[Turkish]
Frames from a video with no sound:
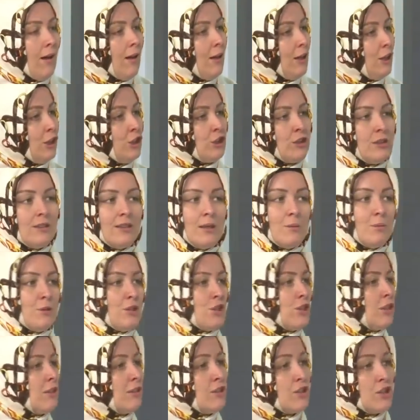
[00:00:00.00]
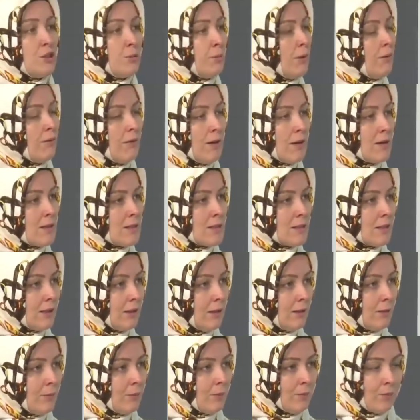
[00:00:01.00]
içinde bir çatışma
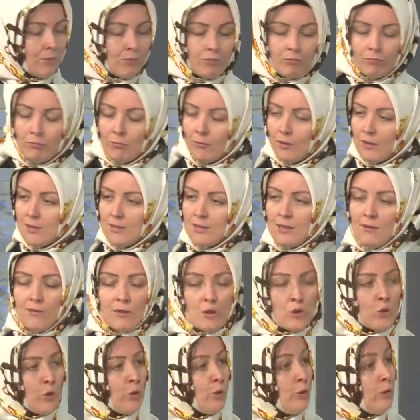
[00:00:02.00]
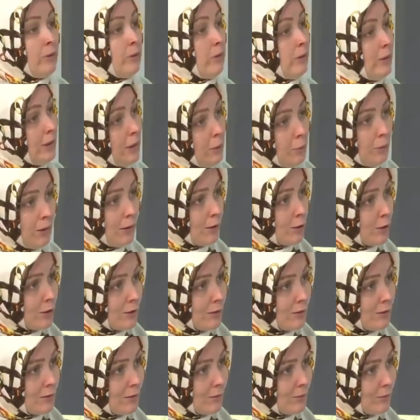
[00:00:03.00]
varsa savaş oyunu
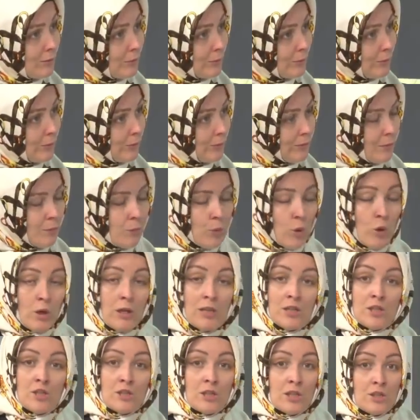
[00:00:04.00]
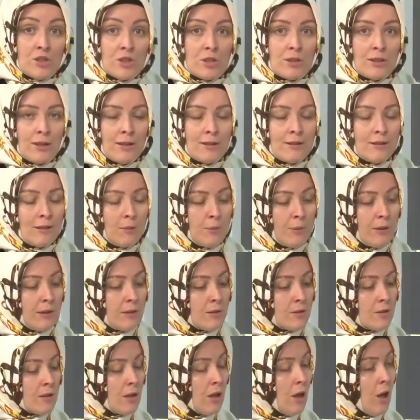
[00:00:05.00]
oynayabilir. Hı hı. Böyle açığa
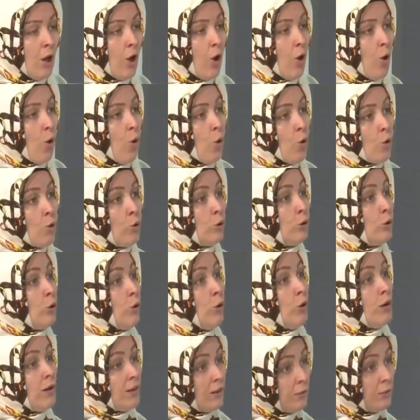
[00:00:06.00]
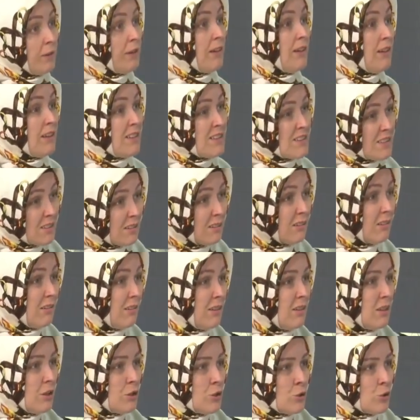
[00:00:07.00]
çıkartabilir. Okulda öğretmeniyle
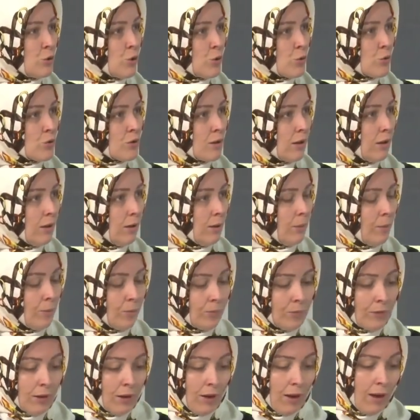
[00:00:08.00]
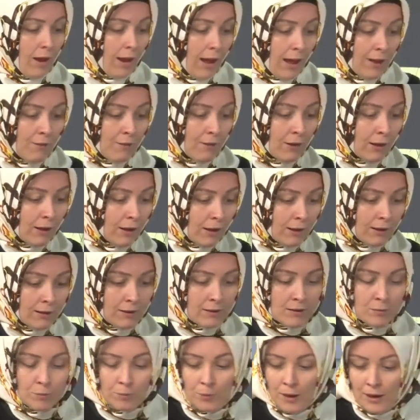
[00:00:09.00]
sıkıntı yaşıyorsa Eve
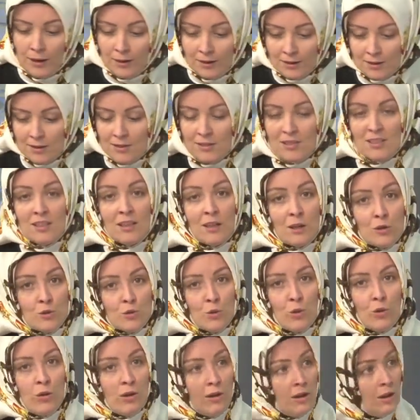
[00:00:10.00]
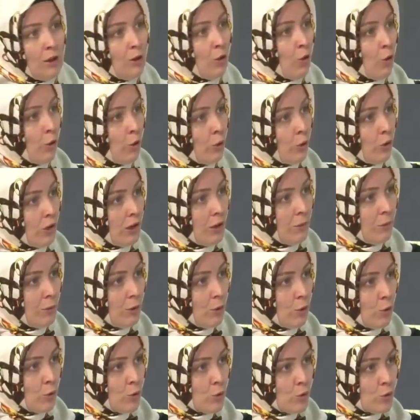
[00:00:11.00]
gelir belki siz dinozorlarıyla oynuyor gibi
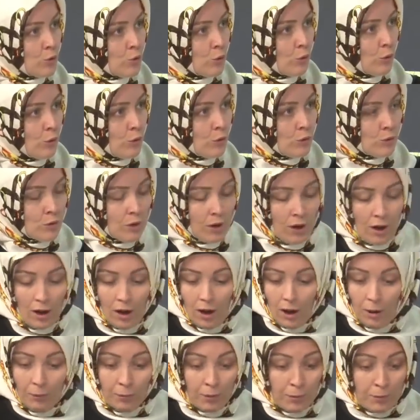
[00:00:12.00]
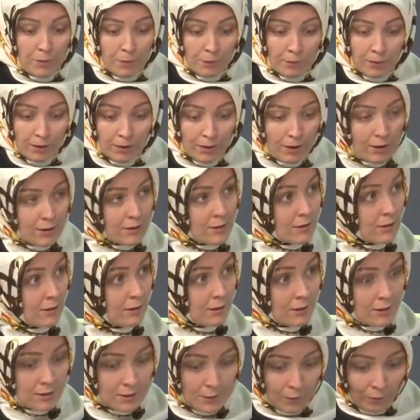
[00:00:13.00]
görürsünüz. Ama bir
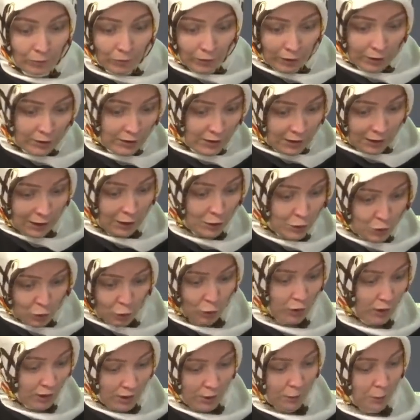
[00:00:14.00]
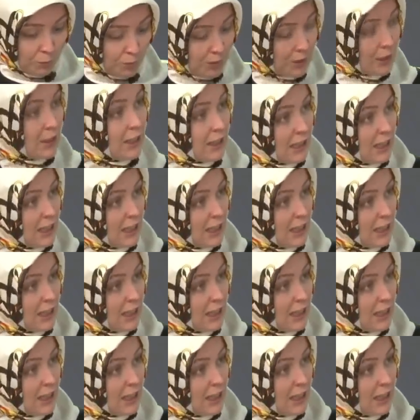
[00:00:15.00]
bakarsınız dinozora birini